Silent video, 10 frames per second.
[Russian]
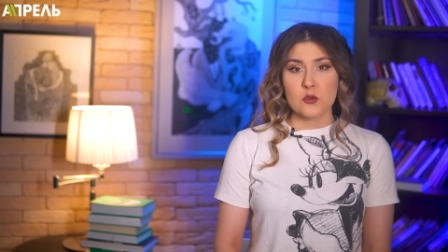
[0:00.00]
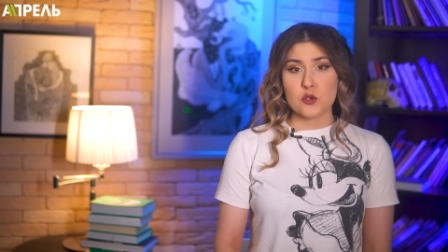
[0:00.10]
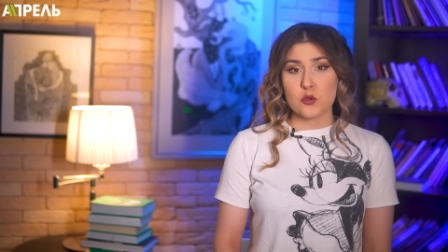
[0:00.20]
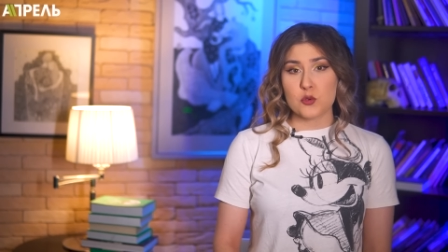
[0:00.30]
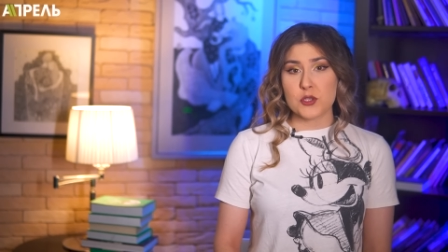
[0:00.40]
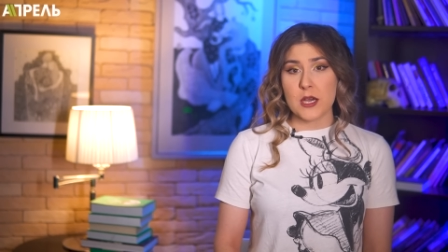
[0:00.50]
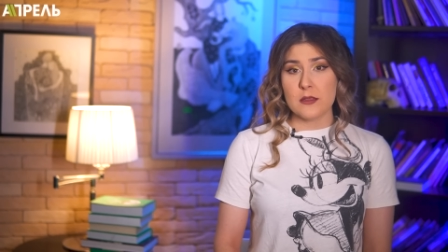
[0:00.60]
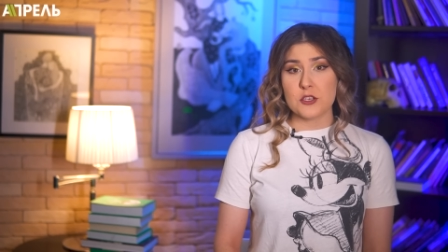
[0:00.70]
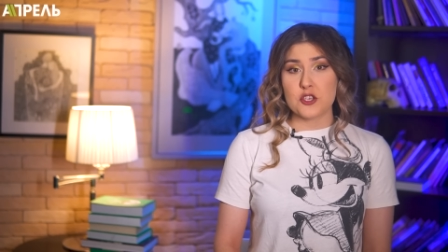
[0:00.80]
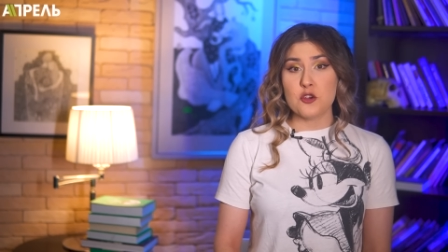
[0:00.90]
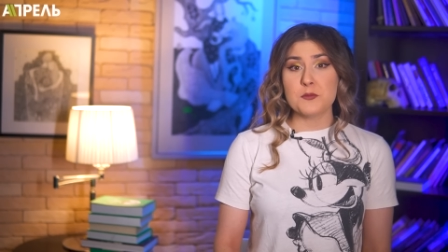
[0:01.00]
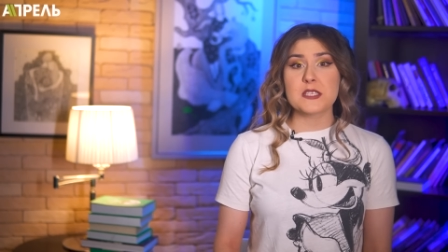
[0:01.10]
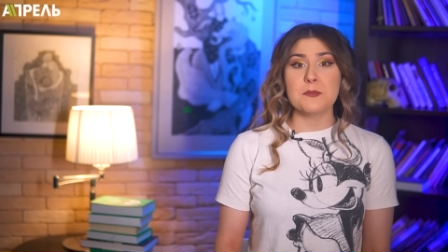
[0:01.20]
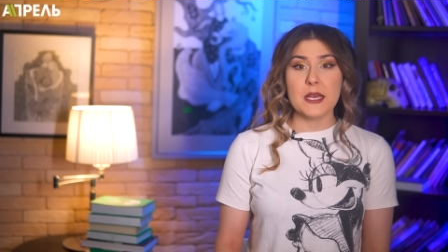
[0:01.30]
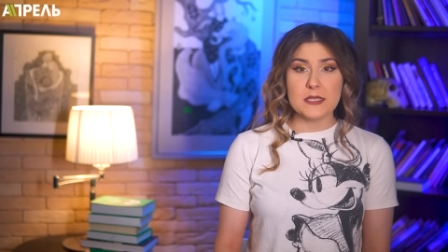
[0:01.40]
Ну что, друзья, начнем
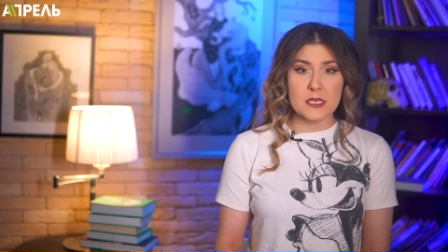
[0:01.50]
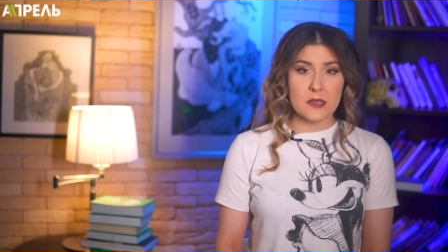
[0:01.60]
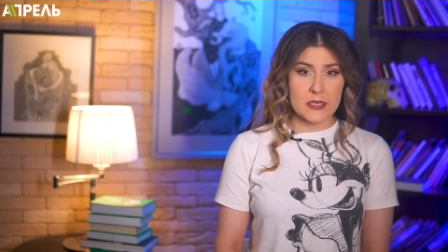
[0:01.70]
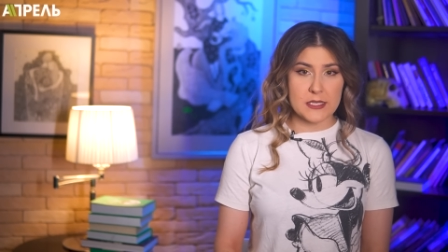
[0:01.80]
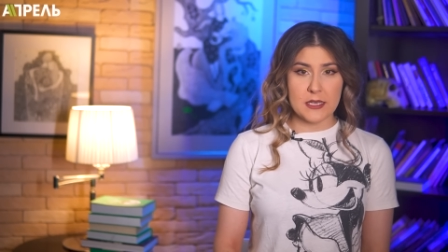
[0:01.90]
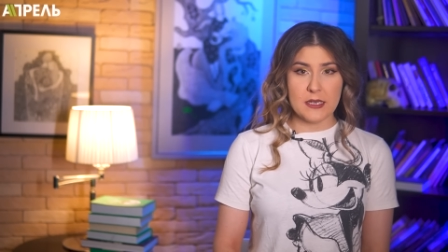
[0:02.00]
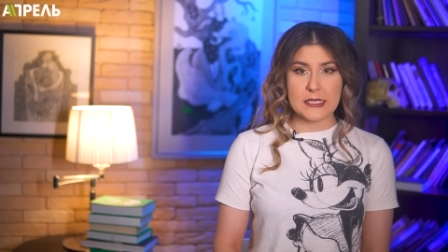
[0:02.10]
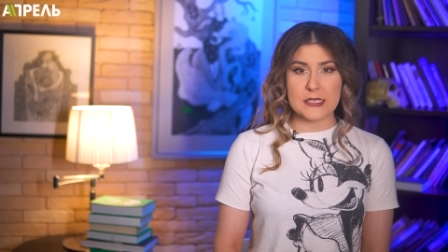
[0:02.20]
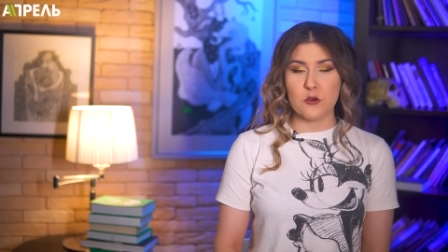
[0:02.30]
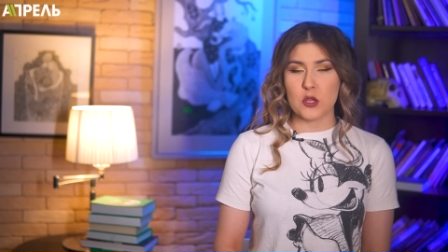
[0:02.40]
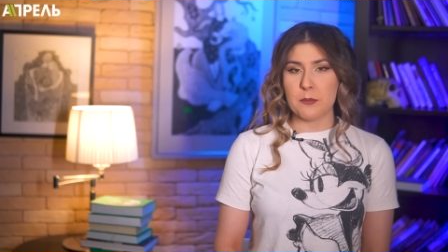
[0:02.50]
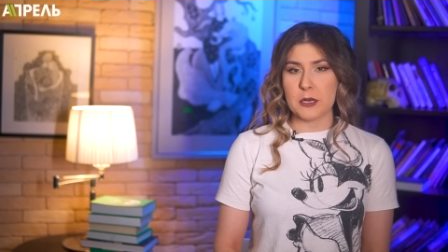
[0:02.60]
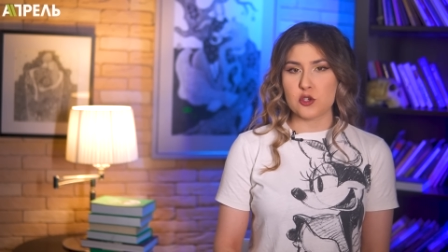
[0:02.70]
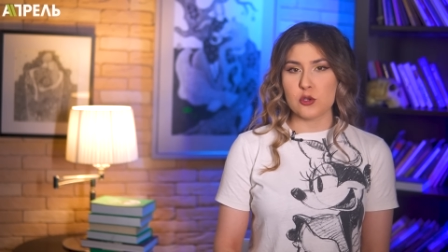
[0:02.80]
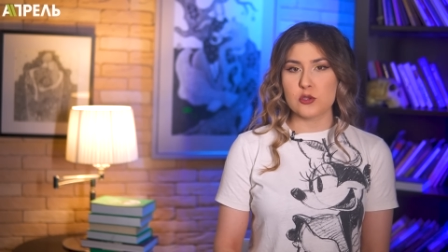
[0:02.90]
с медиа новостей. Сегодня
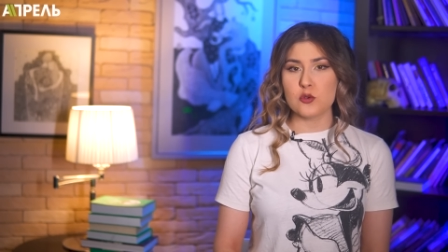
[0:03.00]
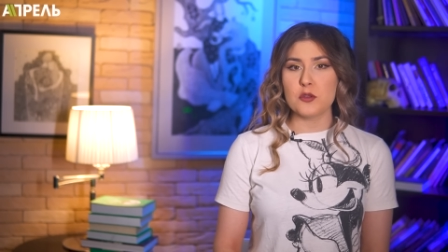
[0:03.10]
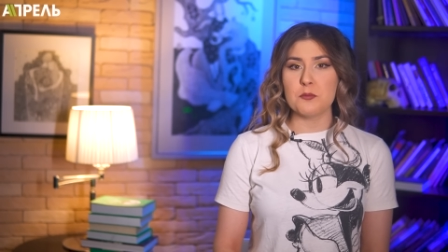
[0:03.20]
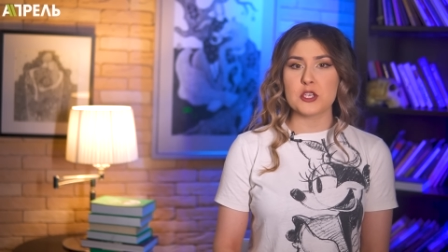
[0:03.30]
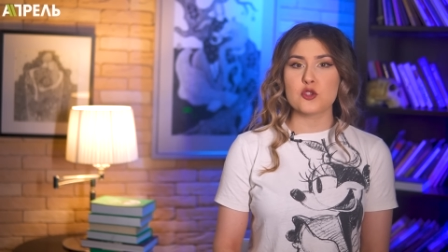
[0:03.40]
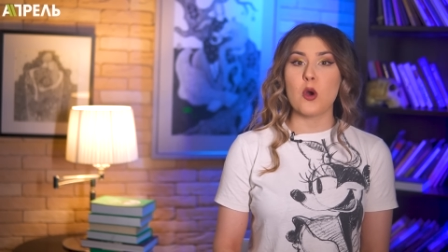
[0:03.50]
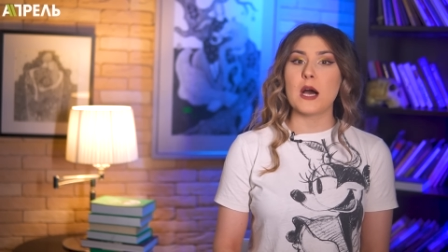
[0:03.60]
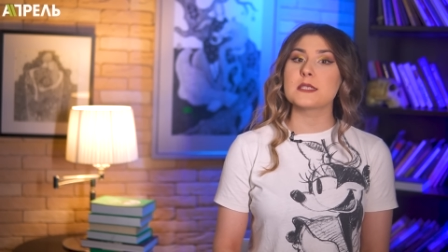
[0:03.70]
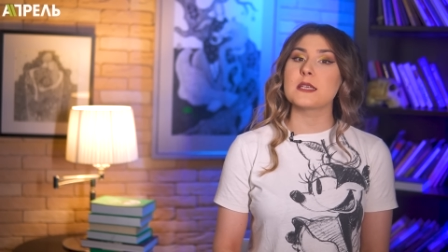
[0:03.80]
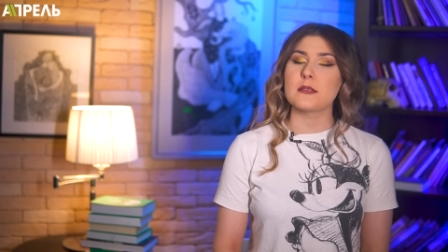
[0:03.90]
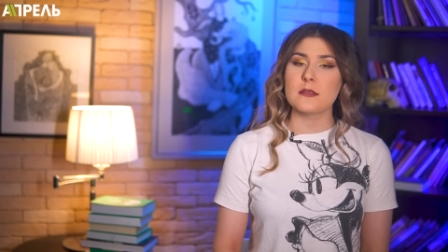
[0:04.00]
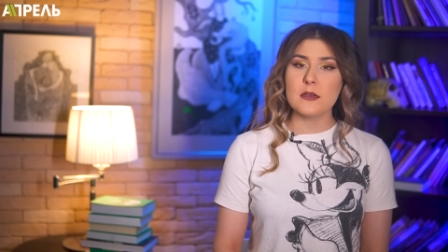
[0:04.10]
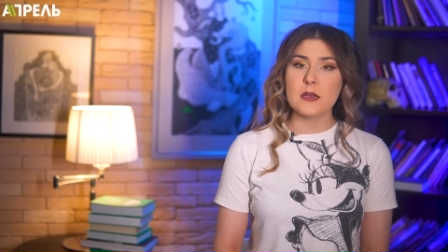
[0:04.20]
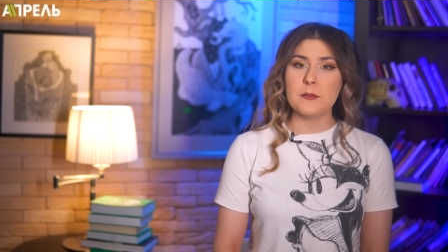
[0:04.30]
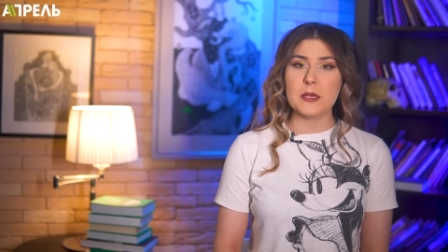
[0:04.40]
прошел суд между
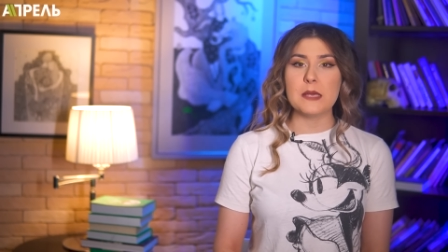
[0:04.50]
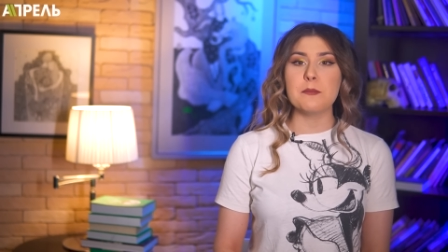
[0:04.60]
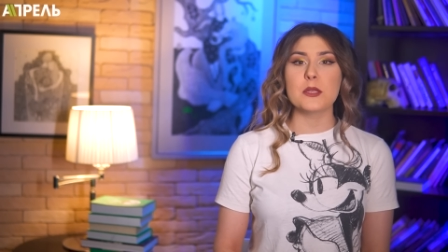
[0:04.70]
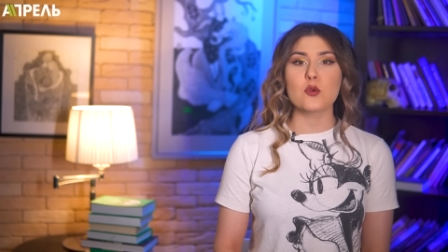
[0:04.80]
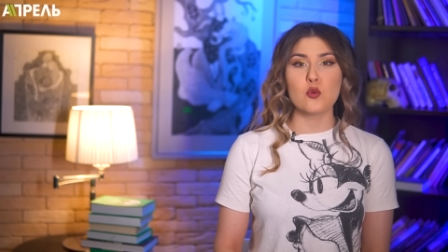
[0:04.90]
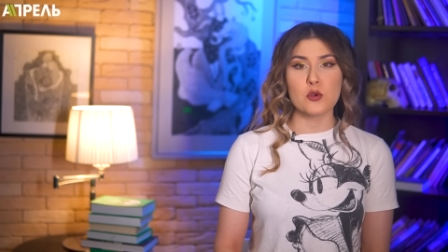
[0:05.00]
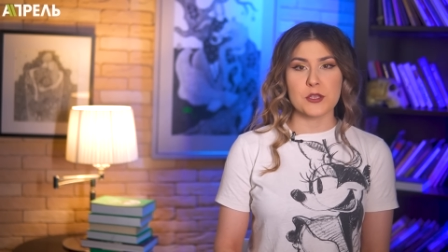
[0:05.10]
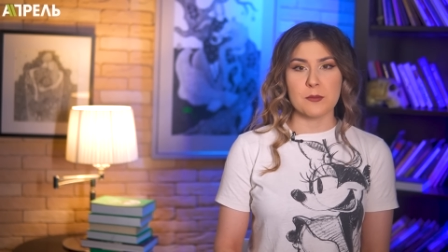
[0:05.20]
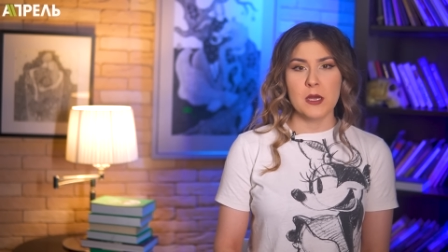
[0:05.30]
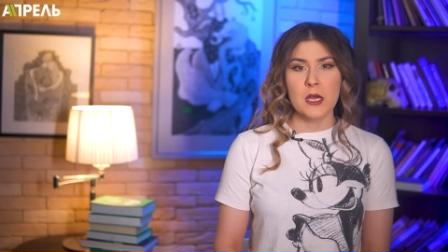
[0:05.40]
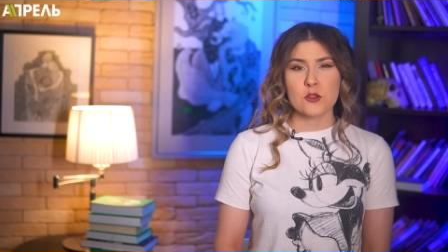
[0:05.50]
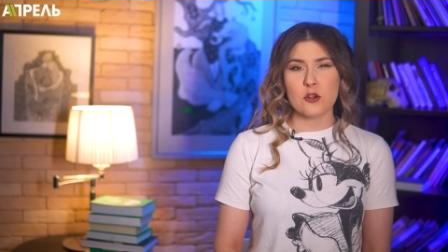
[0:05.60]
Азатыком и Минкультом.